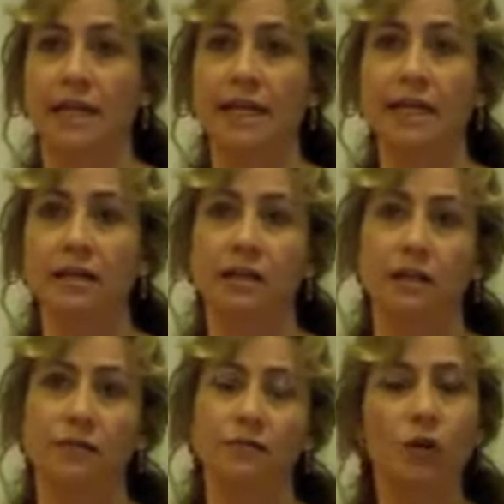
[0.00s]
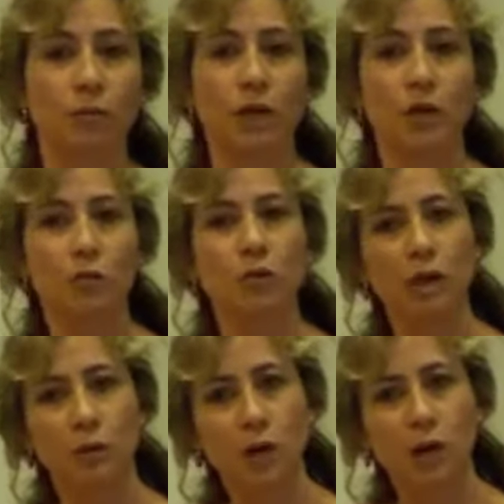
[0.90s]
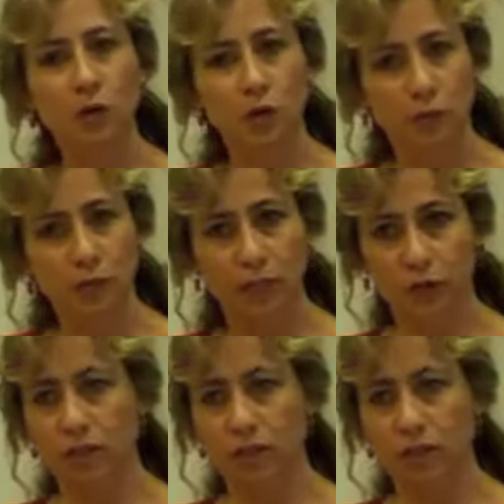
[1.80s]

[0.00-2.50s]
que le formen como un abogado completo.